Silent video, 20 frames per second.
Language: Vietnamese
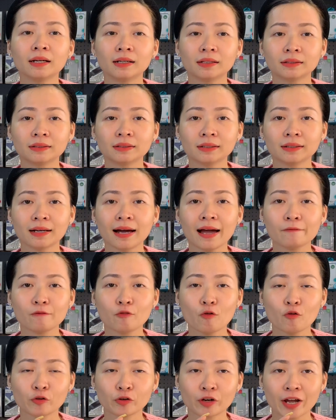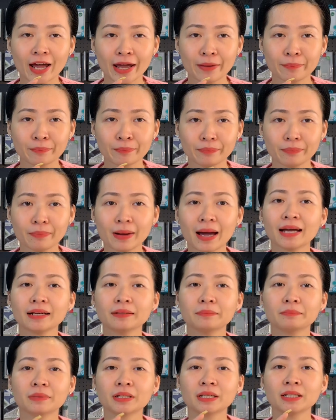từ iPhone, iPad
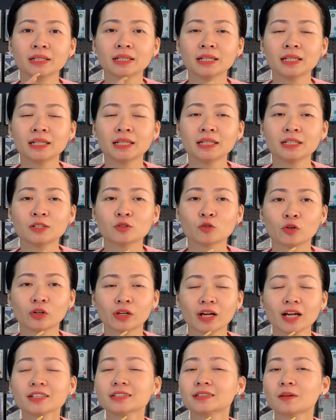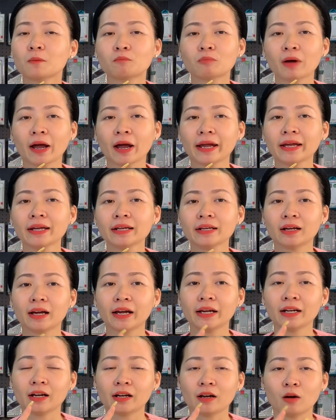mini rồi các dòng máy
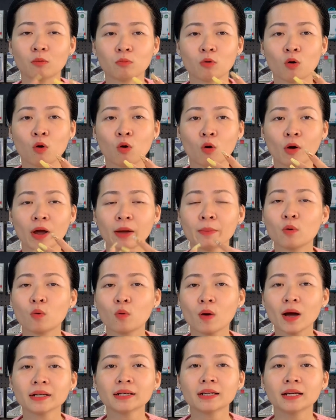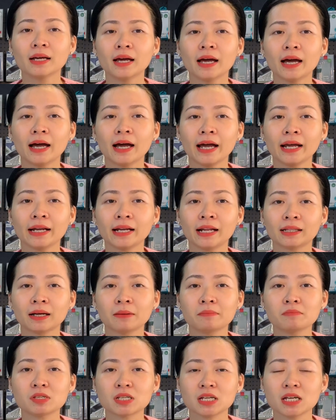hay là đồng hồ Apple Watch hay là thậm
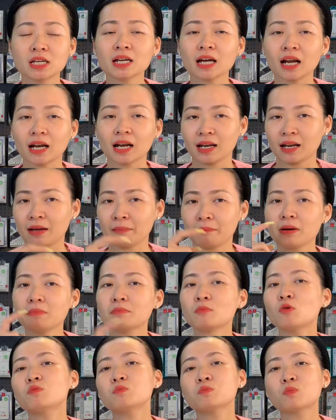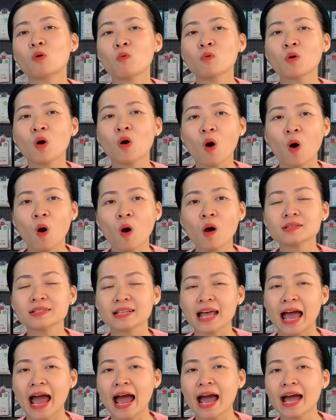chí cả là MacBook cũng có
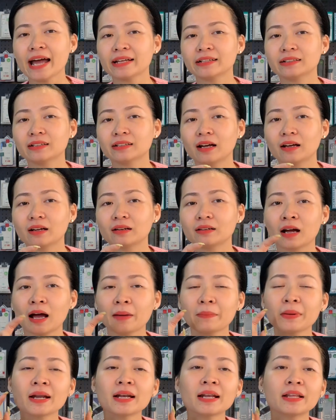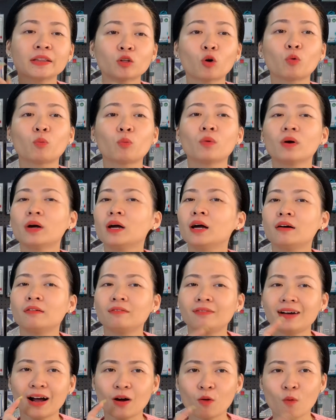giá được update liên tục
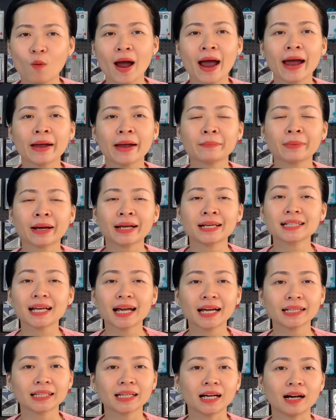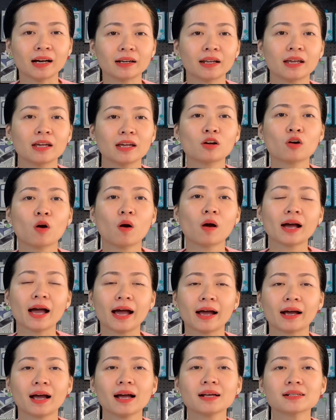và ngoài máy ra thì ở đấy có
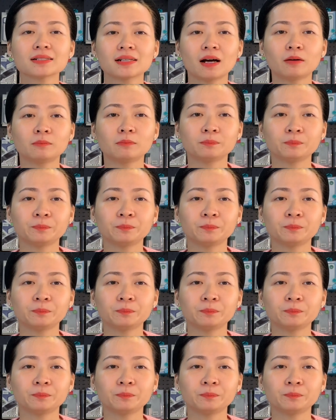cả các dòng